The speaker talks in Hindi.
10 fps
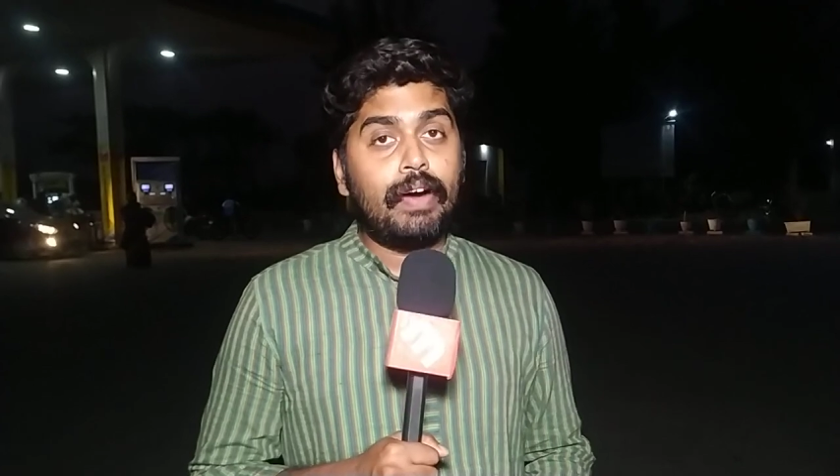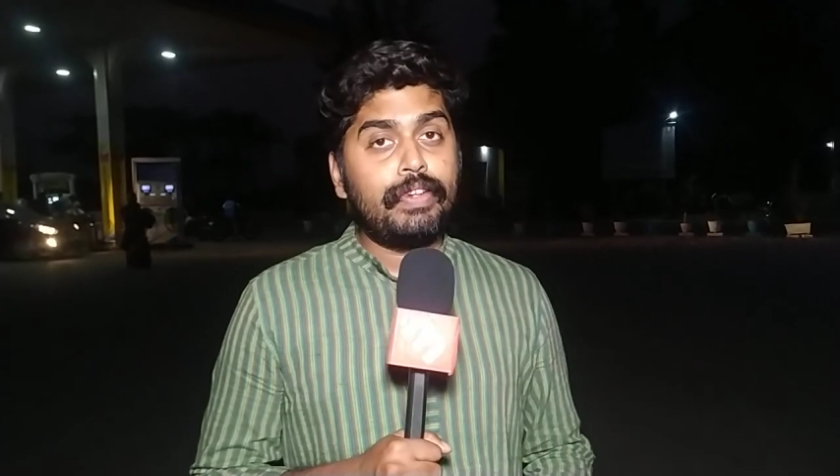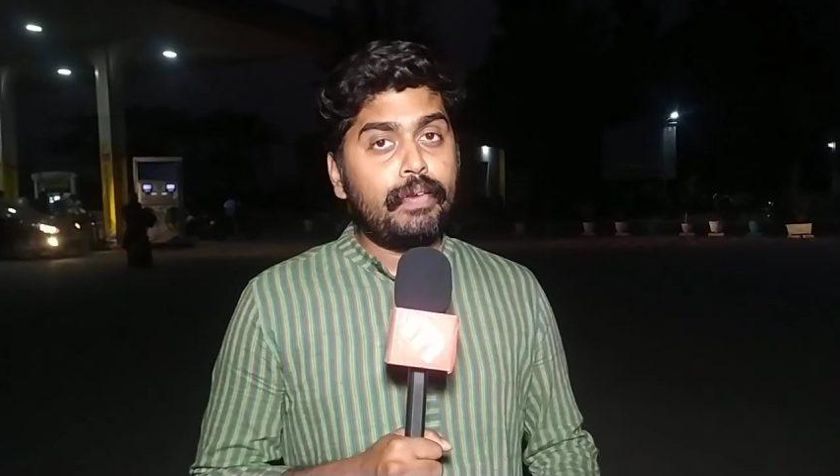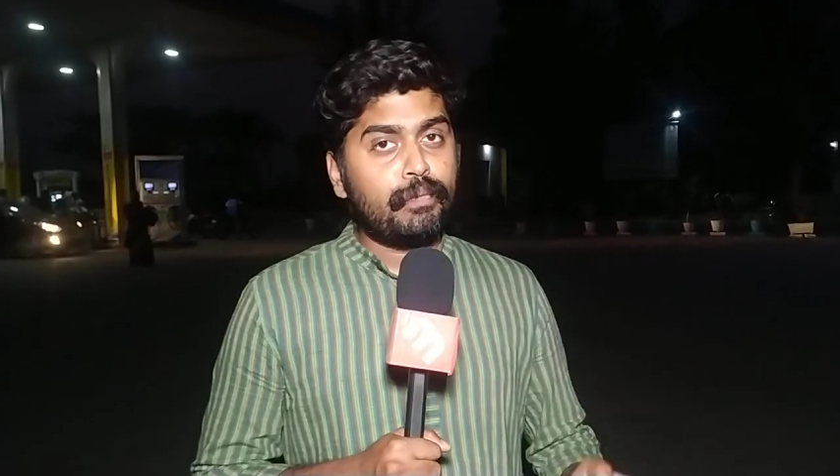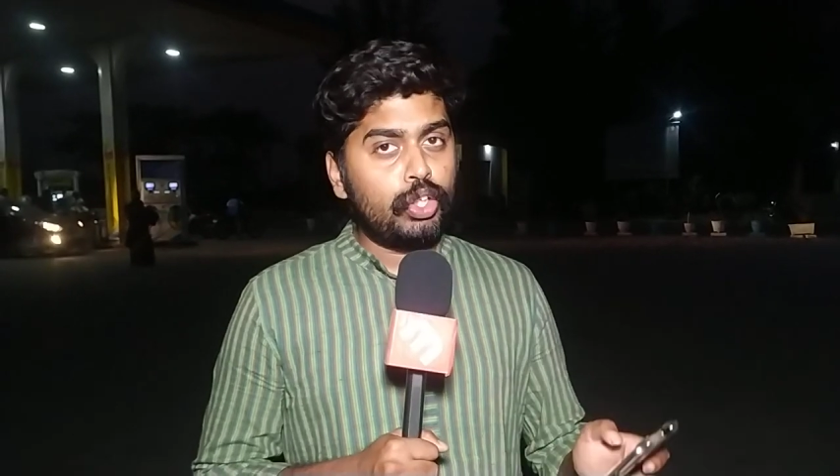
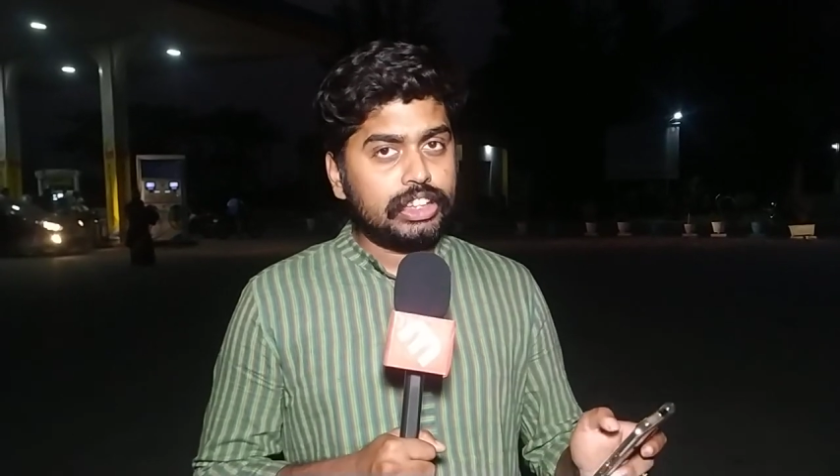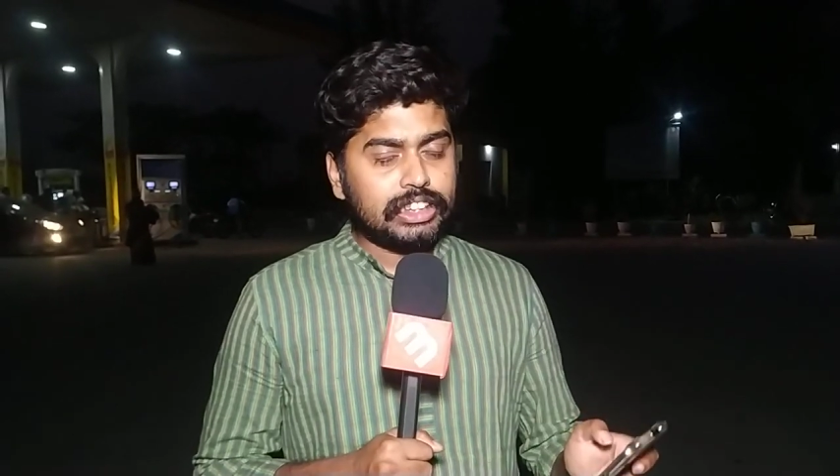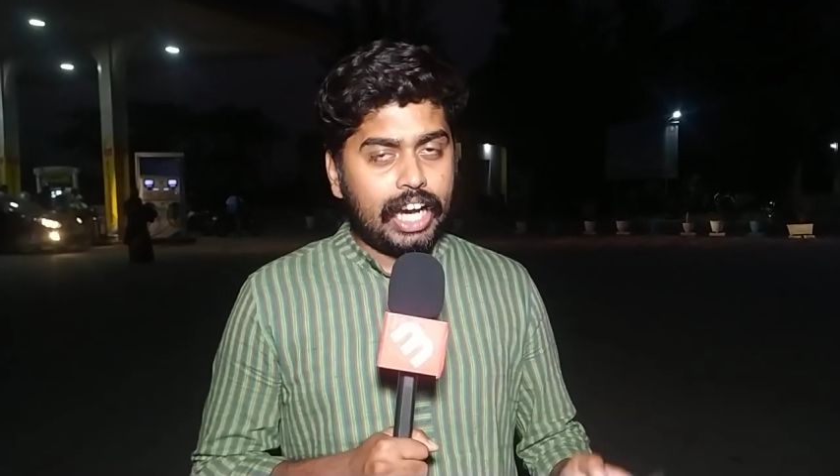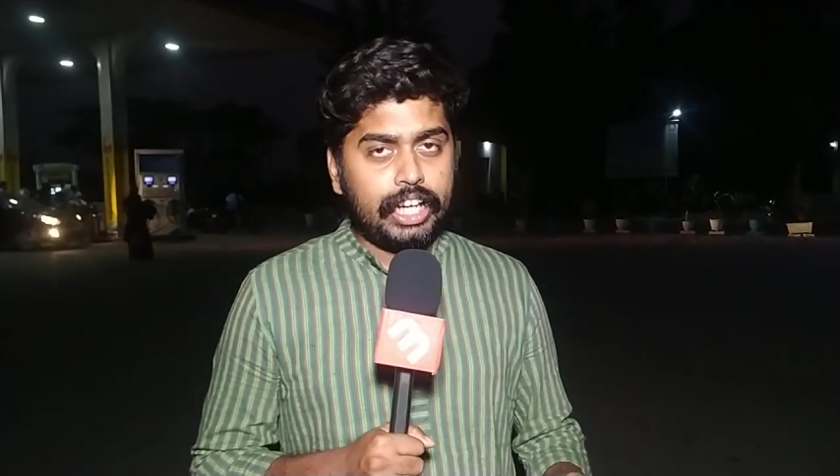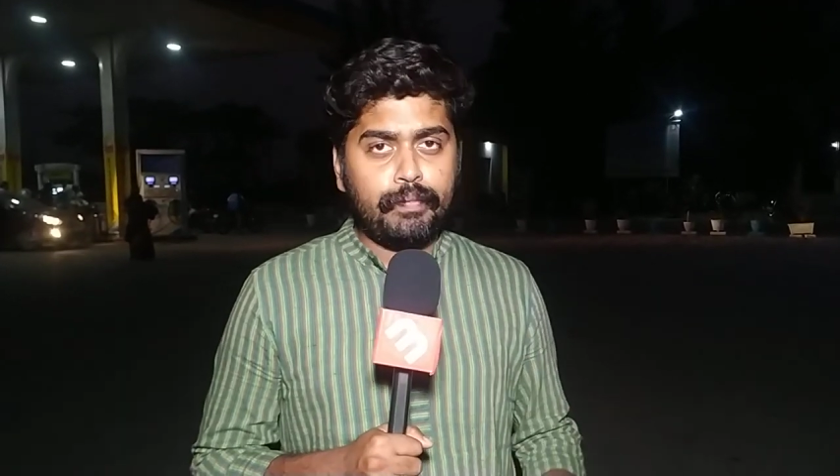हमने पुलिस
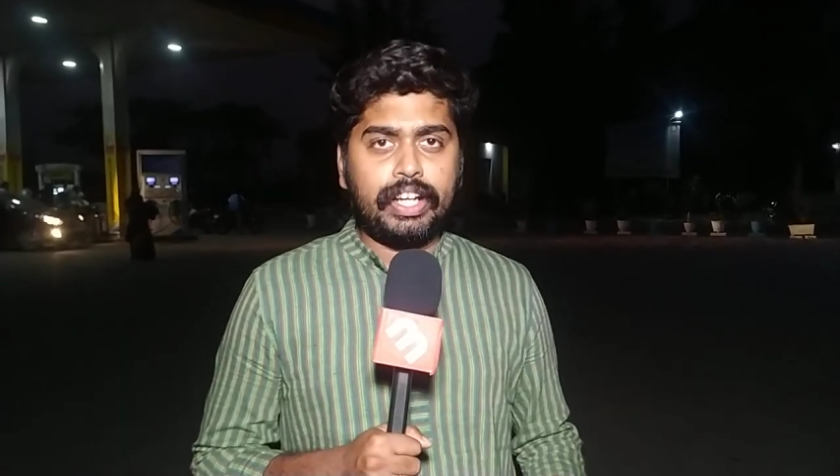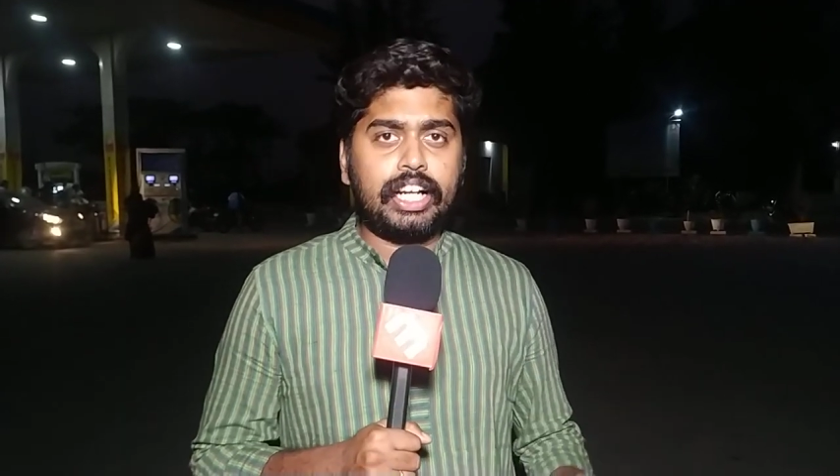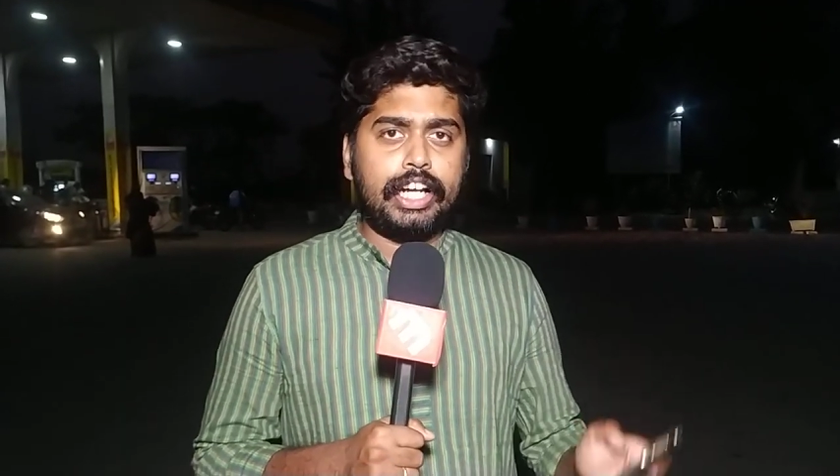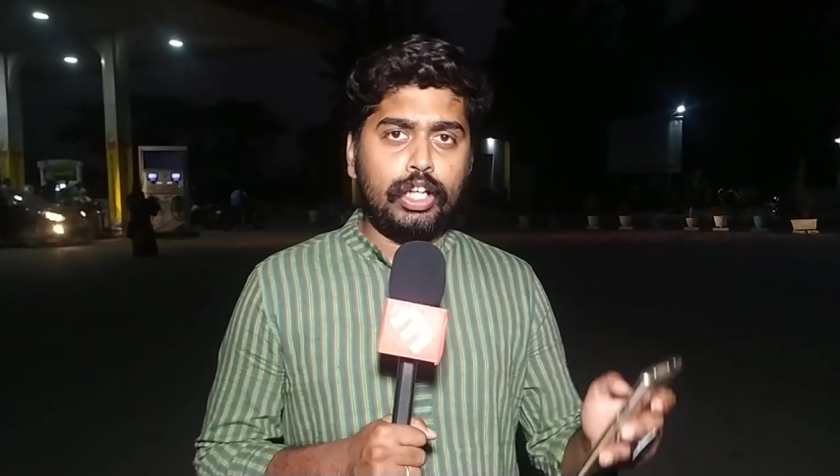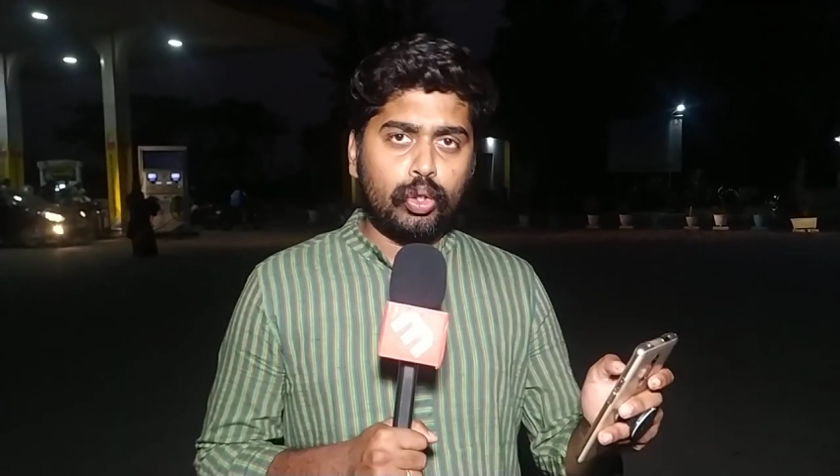थाने में
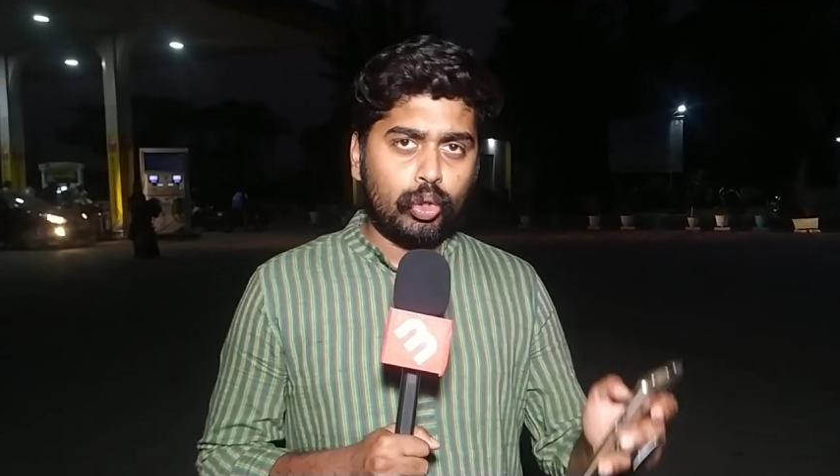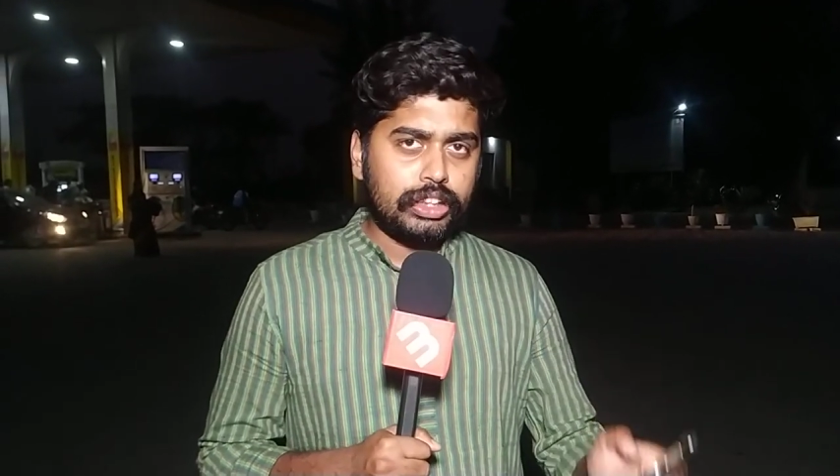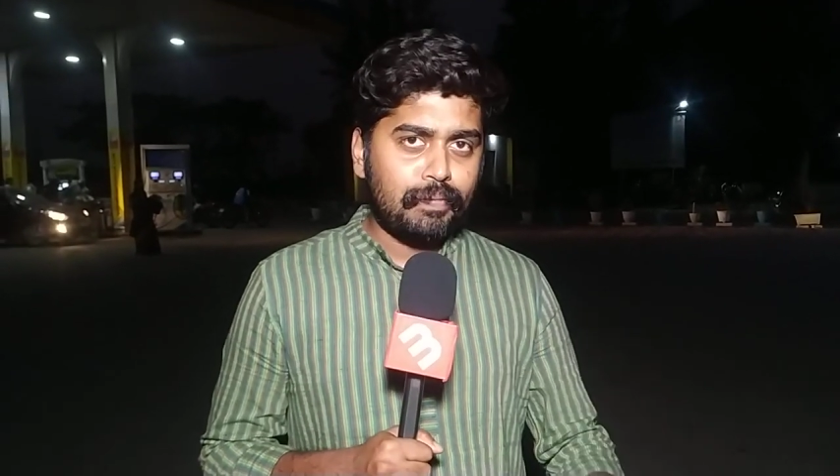कई लोगों